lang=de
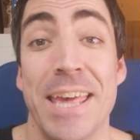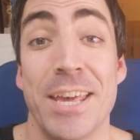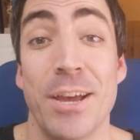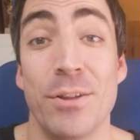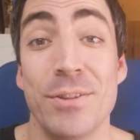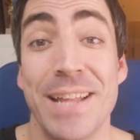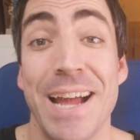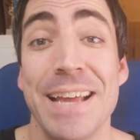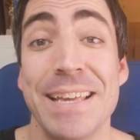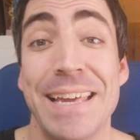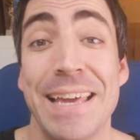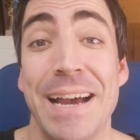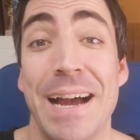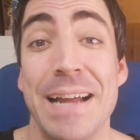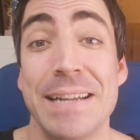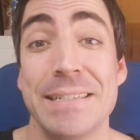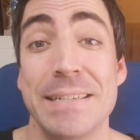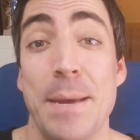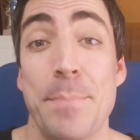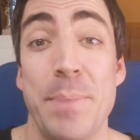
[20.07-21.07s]
Ja, und da ich
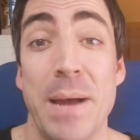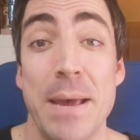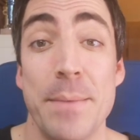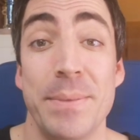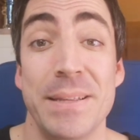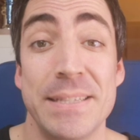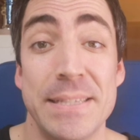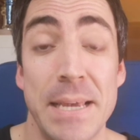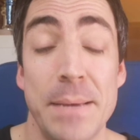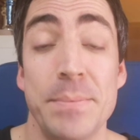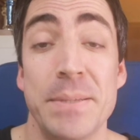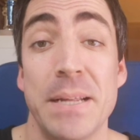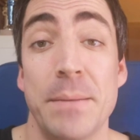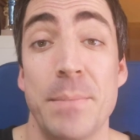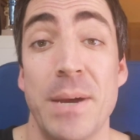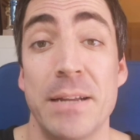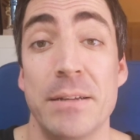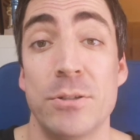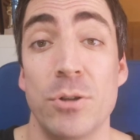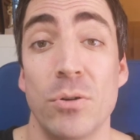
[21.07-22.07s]
gerade dabei bin, selbst
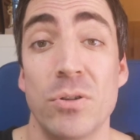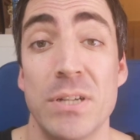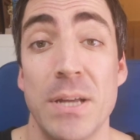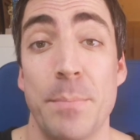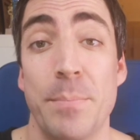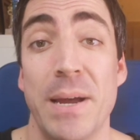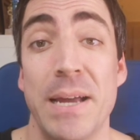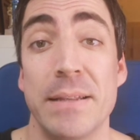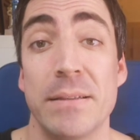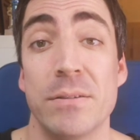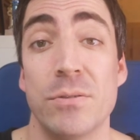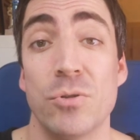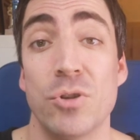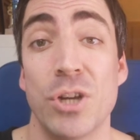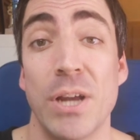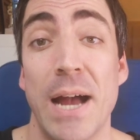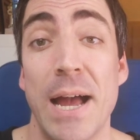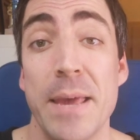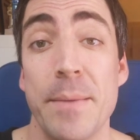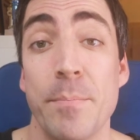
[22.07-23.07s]
an meinen Doktorarbeiten zu
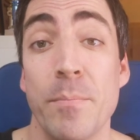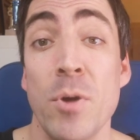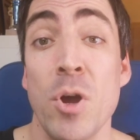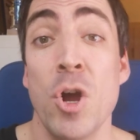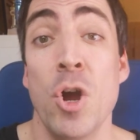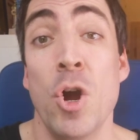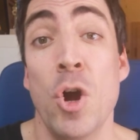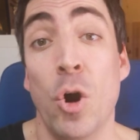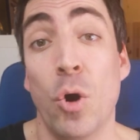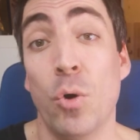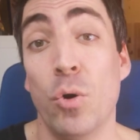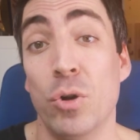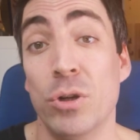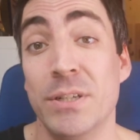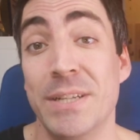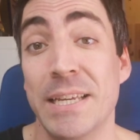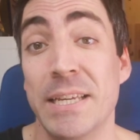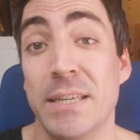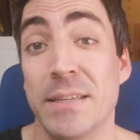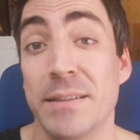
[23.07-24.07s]
schreiben
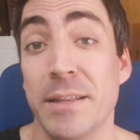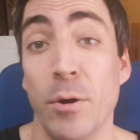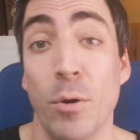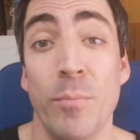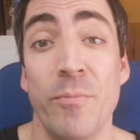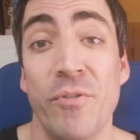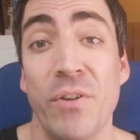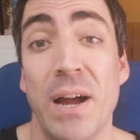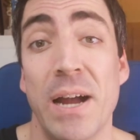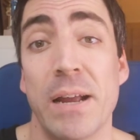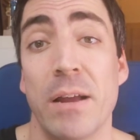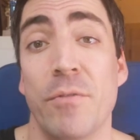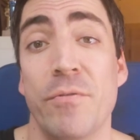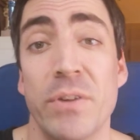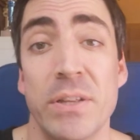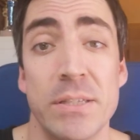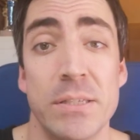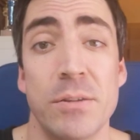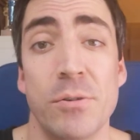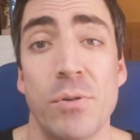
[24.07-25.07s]
und ich eine Umfrage
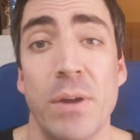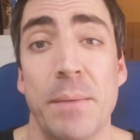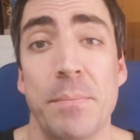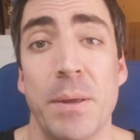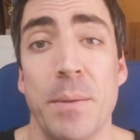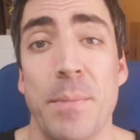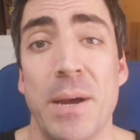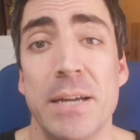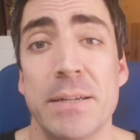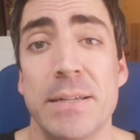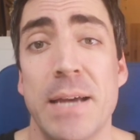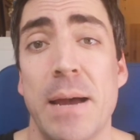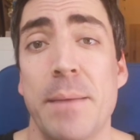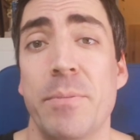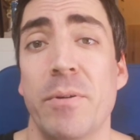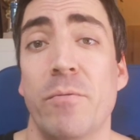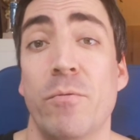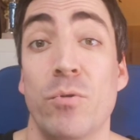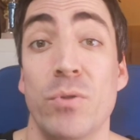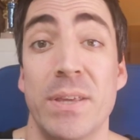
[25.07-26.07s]
auf Instagram gemacht
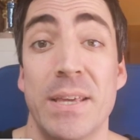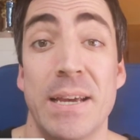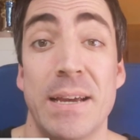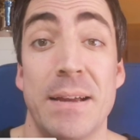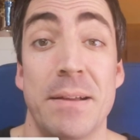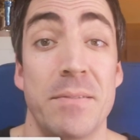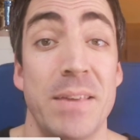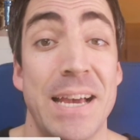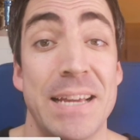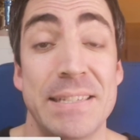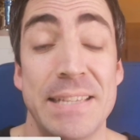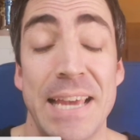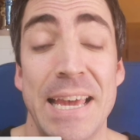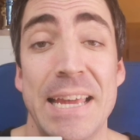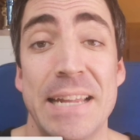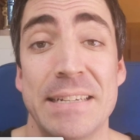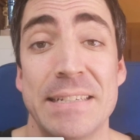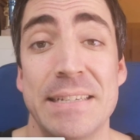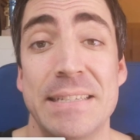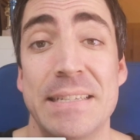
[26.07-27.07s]
habe, wo ihr ja
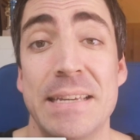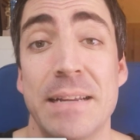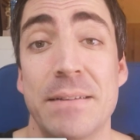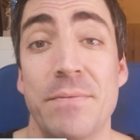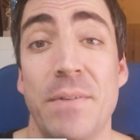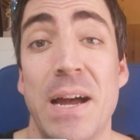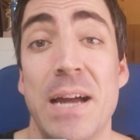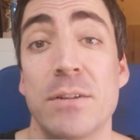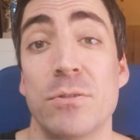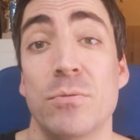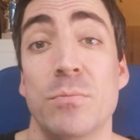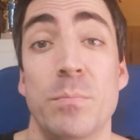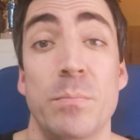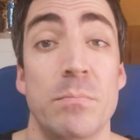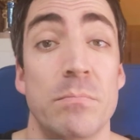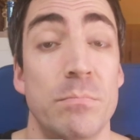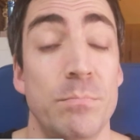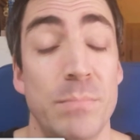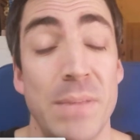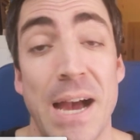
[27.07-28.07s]
sehr interessiert wart
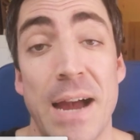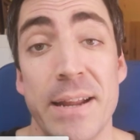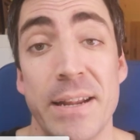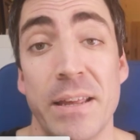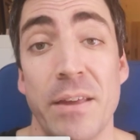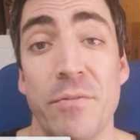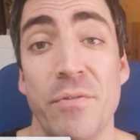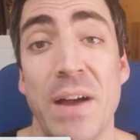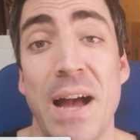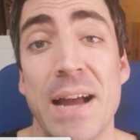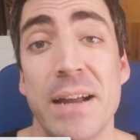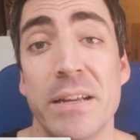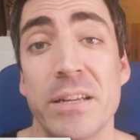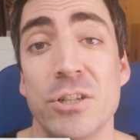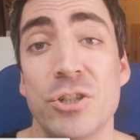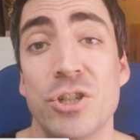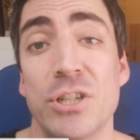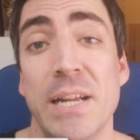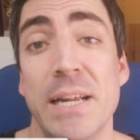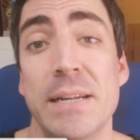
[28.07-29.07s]
und mir einige Fragen
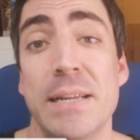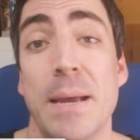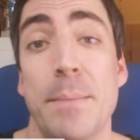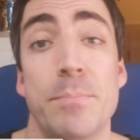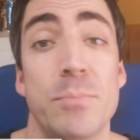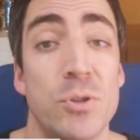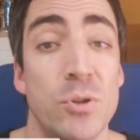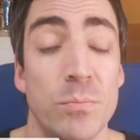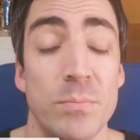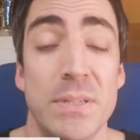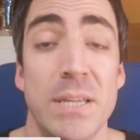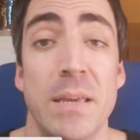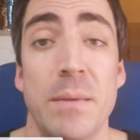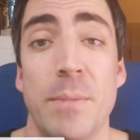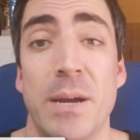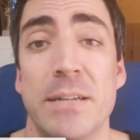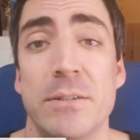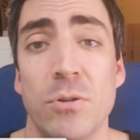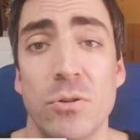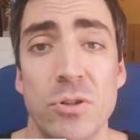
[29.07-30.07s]
gestellt habt zum
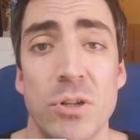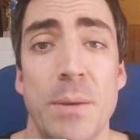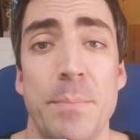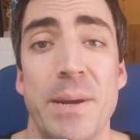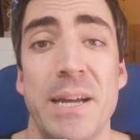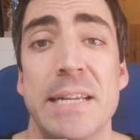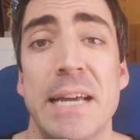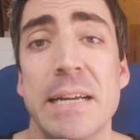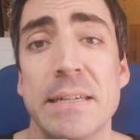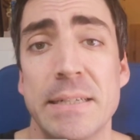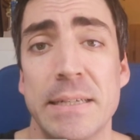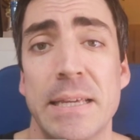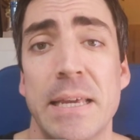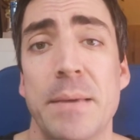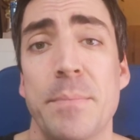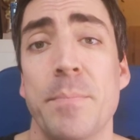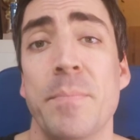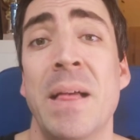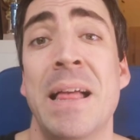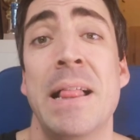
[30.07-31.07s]
Thema Doktorarbeit, dachte ich
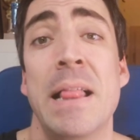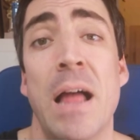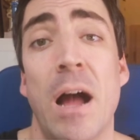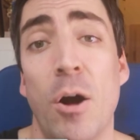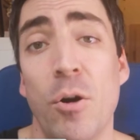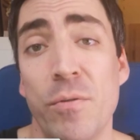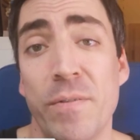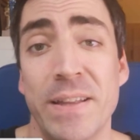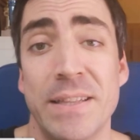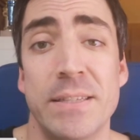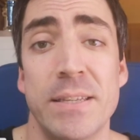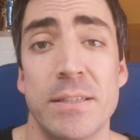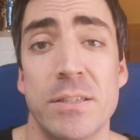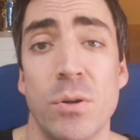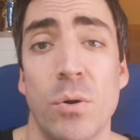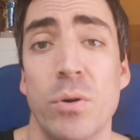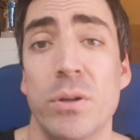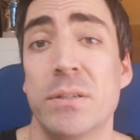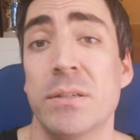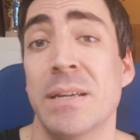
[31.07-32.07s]
eben, auch wenn es
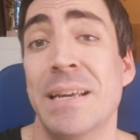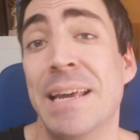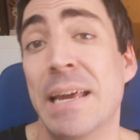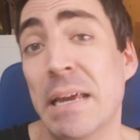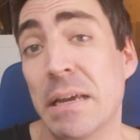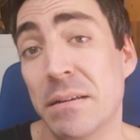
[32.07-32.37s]
jetzt heute